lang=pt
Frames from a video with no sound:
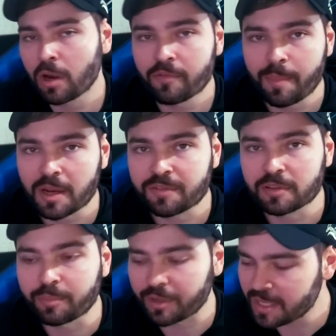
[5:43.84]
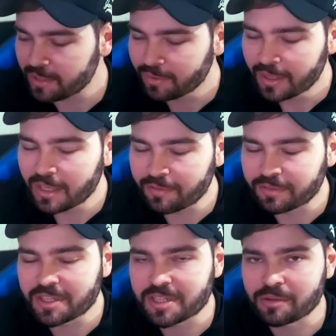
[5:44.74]
Agora eu vou parar de falar um pouquinho
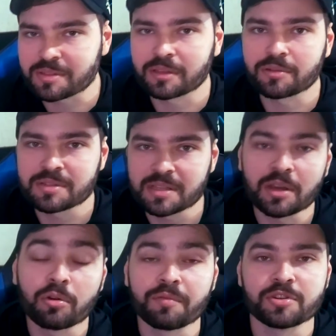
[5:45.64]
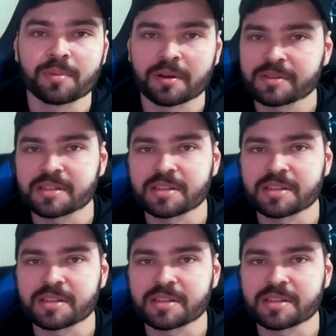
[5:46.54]
e vou deixar o Sandro seguir com o vídeo para